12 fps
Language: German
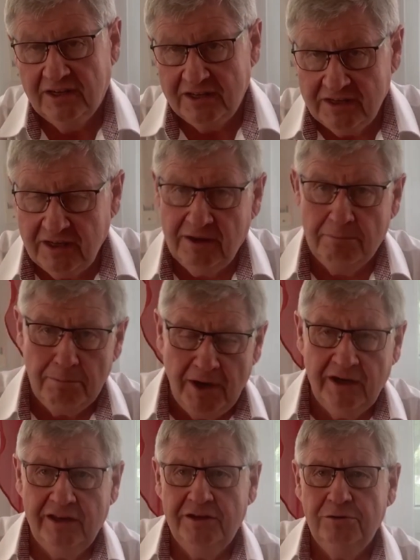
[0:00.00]
Ja,
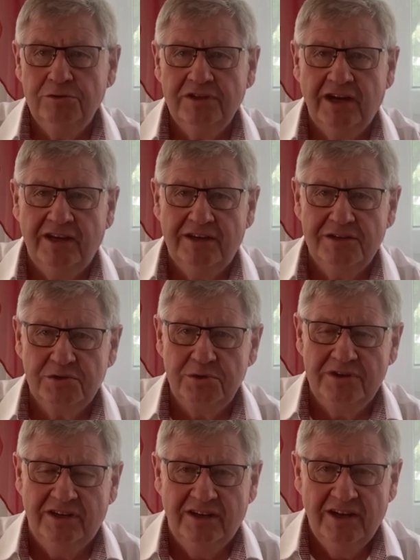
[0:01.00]
meine und deine
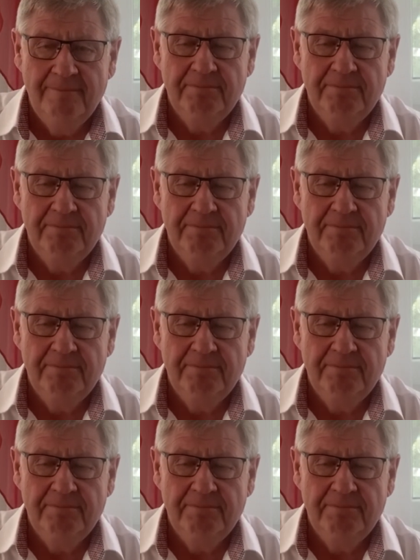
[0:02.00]
Sünden.